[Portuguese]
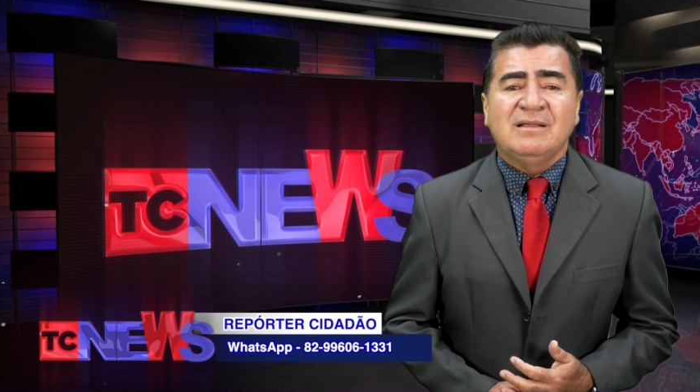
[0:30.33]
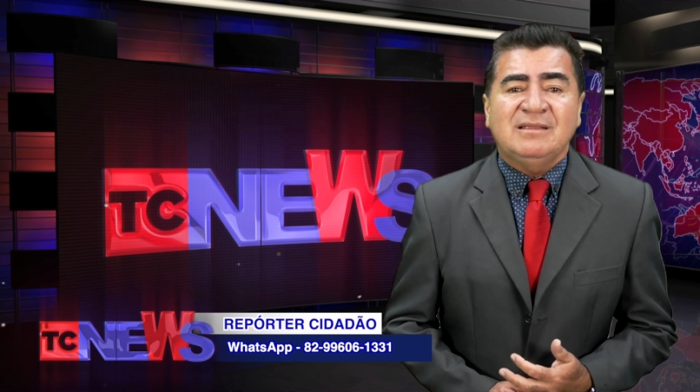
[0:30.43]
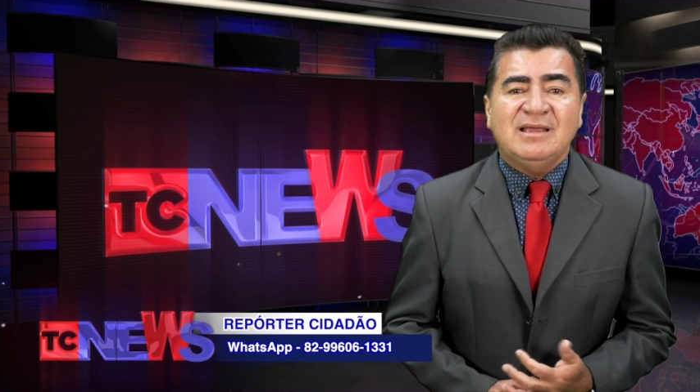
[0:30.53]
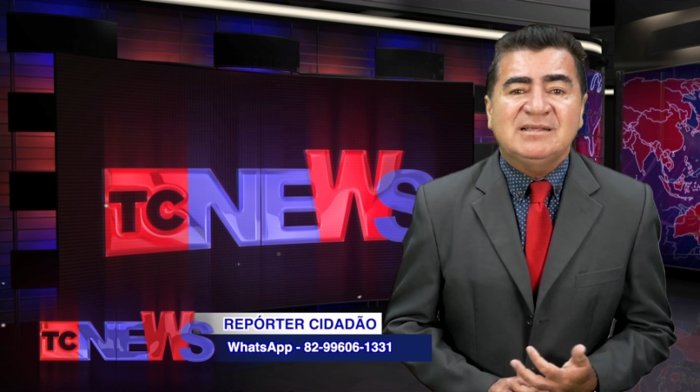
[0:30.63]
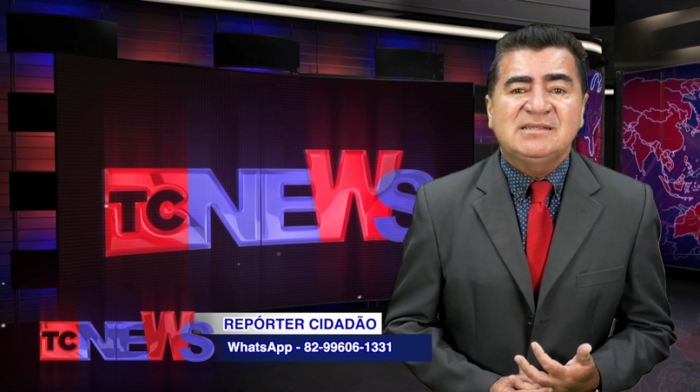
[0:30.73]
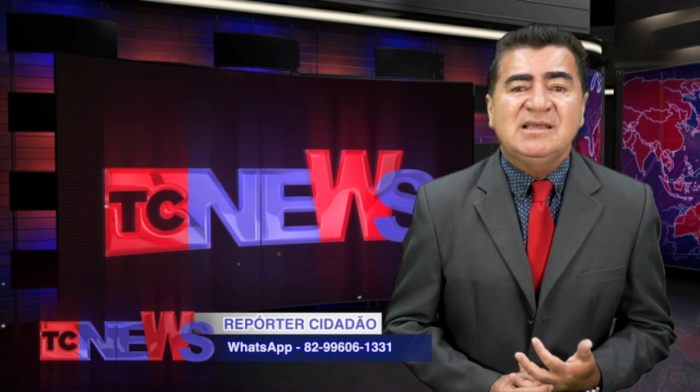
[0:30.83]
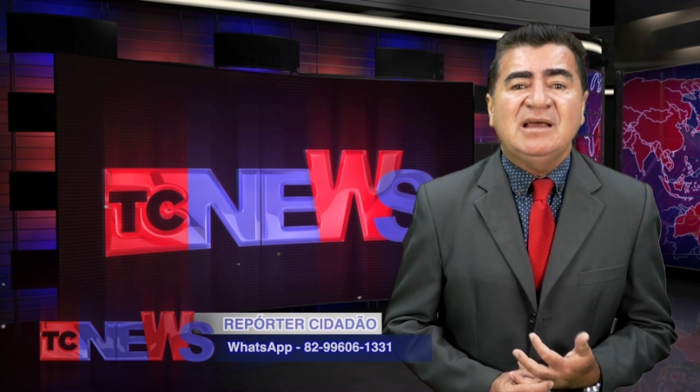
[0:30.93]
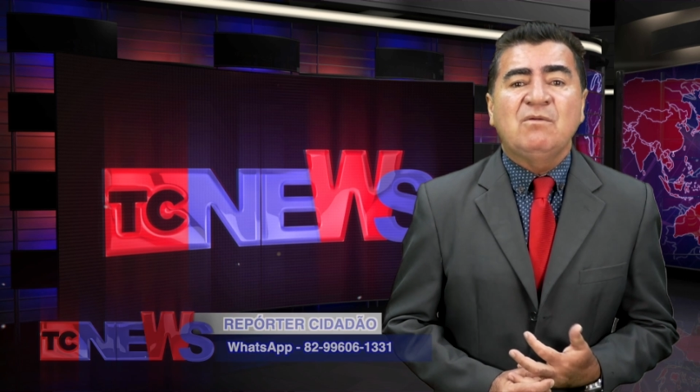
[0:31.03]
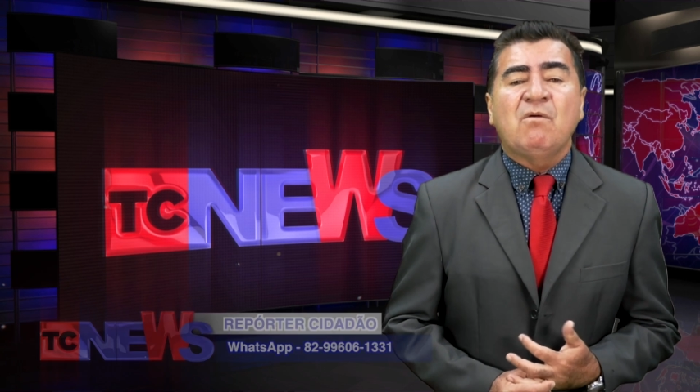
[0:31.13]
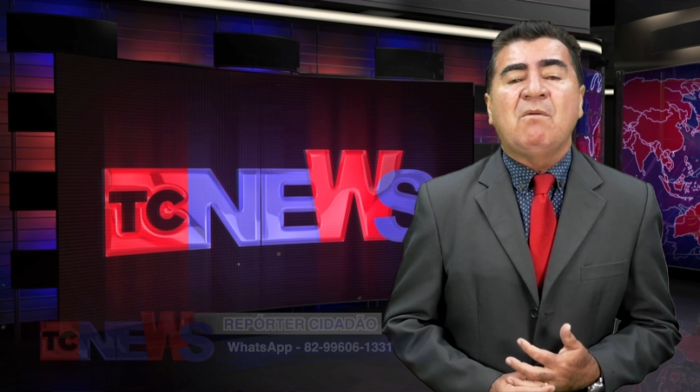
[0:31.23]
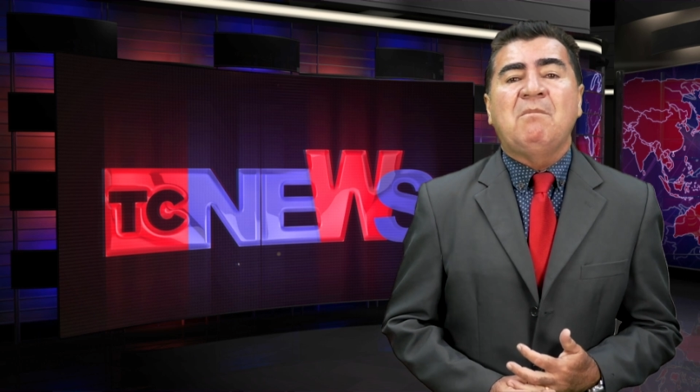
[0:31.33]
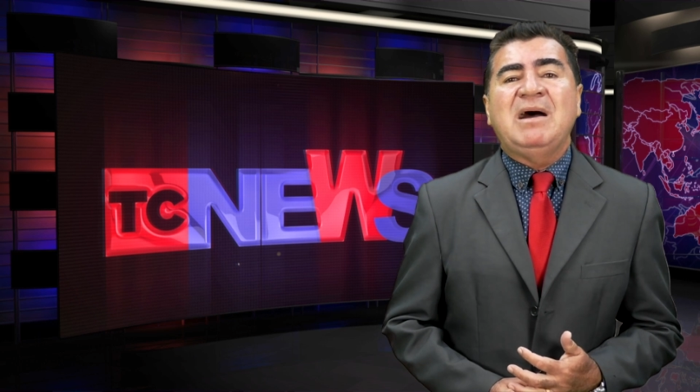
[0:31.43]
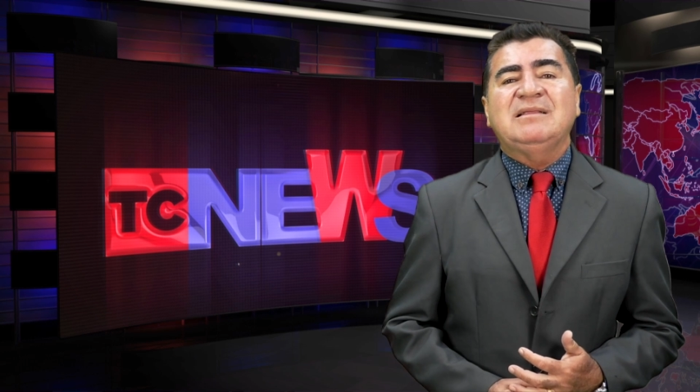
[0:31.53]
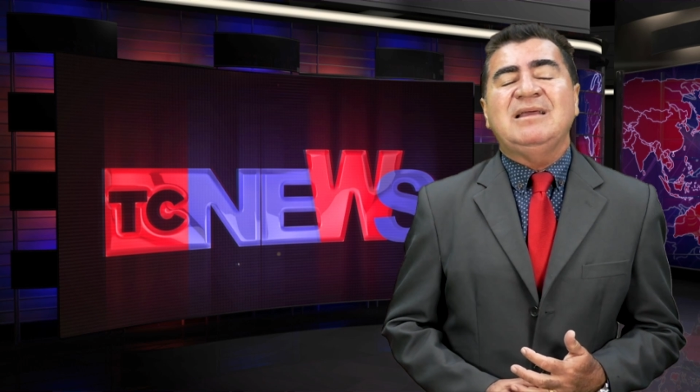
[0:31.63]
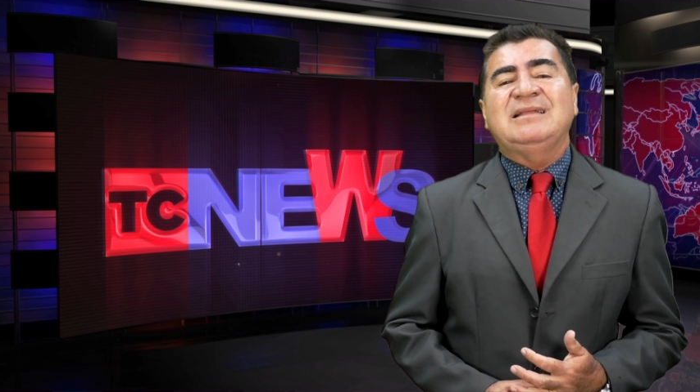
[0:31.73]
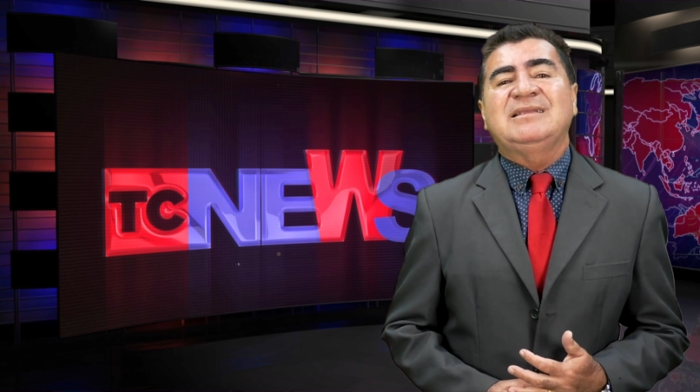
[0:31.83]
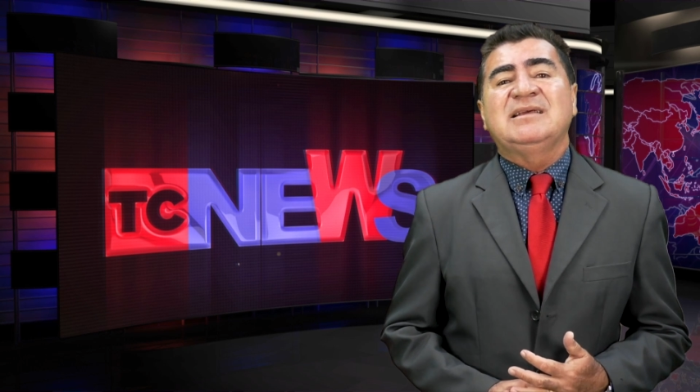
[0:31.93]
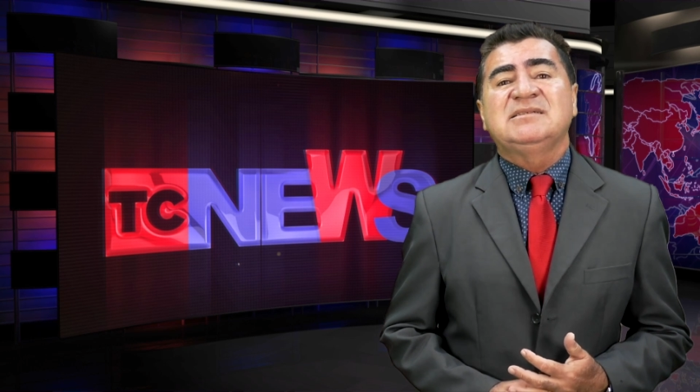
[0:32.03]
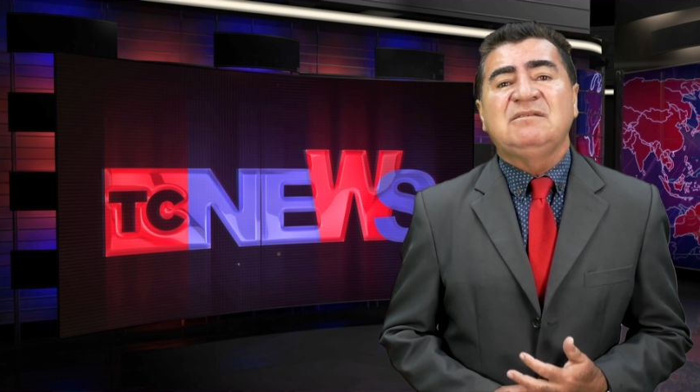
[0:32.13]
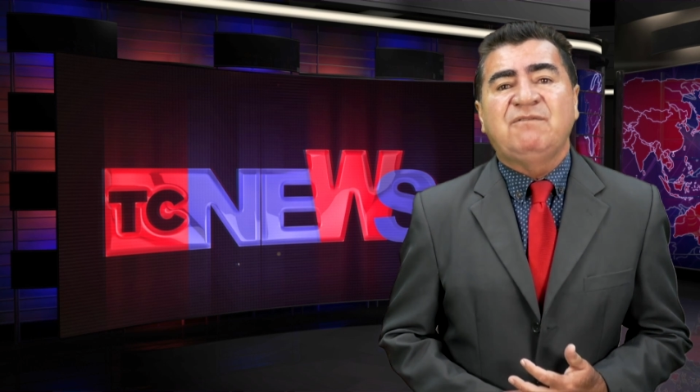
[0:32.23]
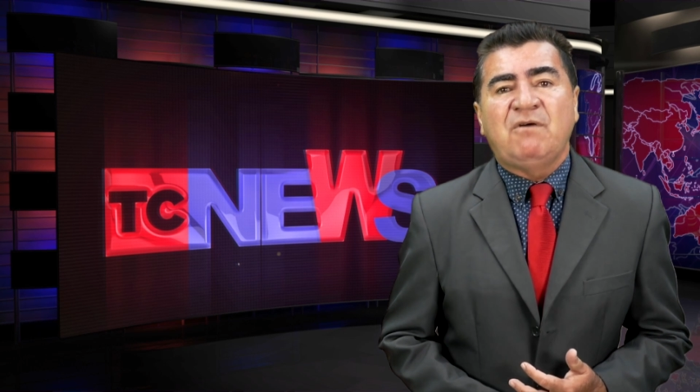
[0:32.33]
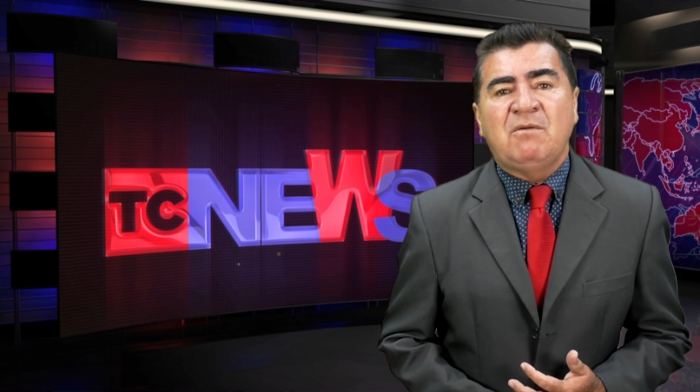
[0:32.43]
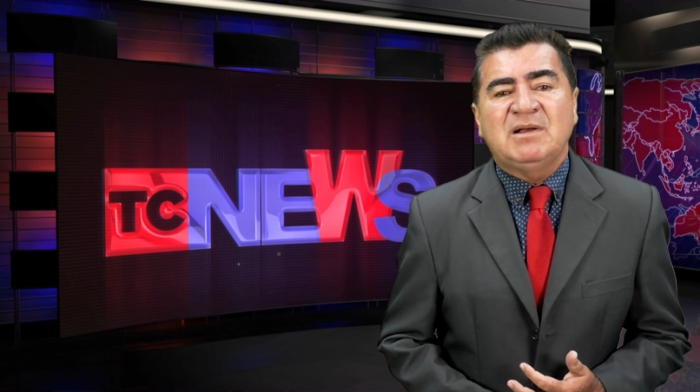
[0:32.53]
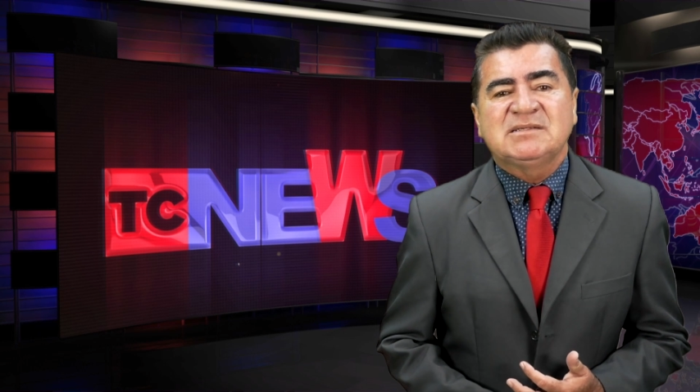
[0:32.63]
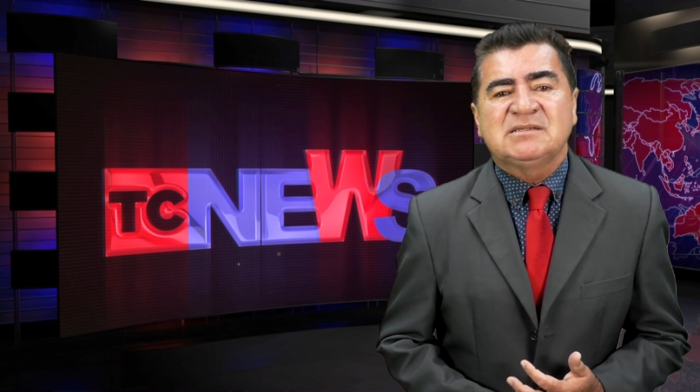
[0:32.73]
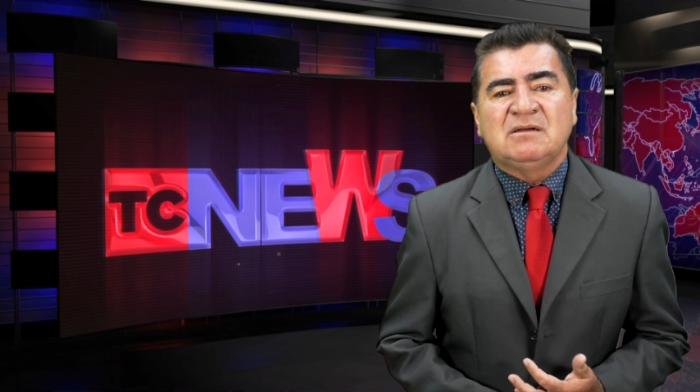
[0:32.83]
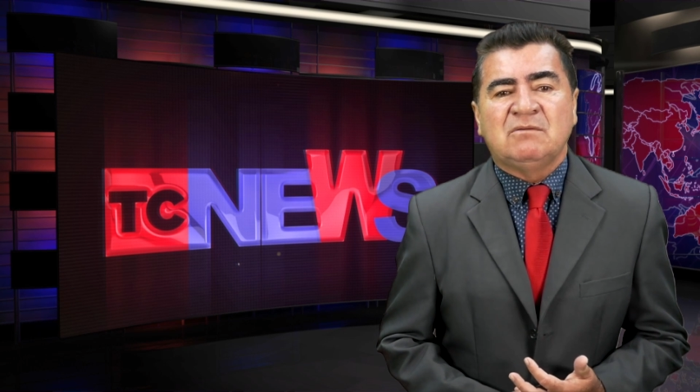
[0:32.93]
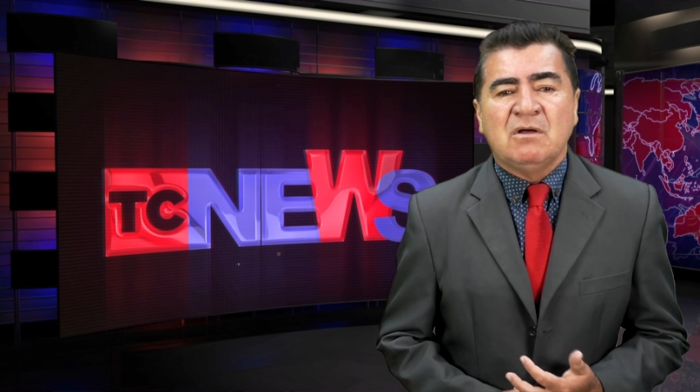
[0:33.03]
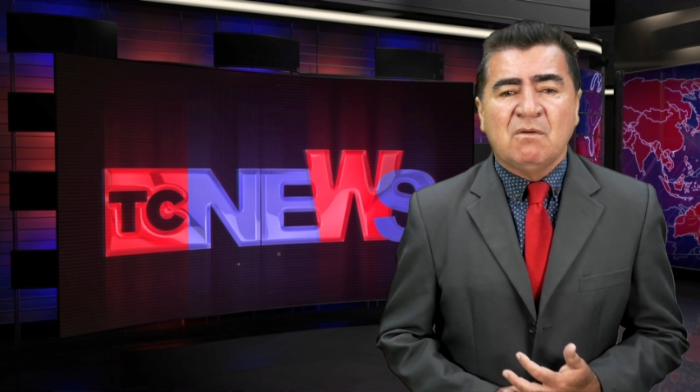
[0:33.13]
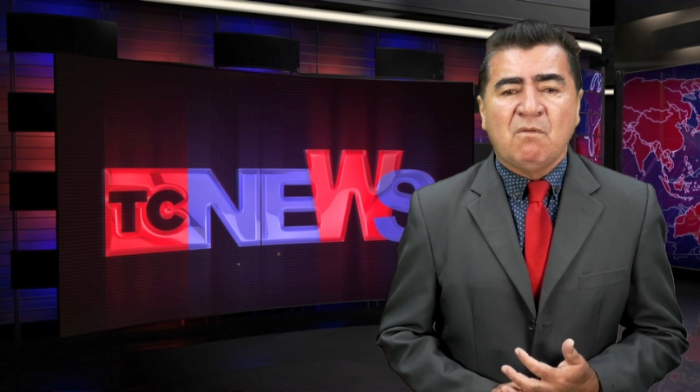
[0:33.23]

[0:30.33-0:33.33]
TSE no combate à desinformação.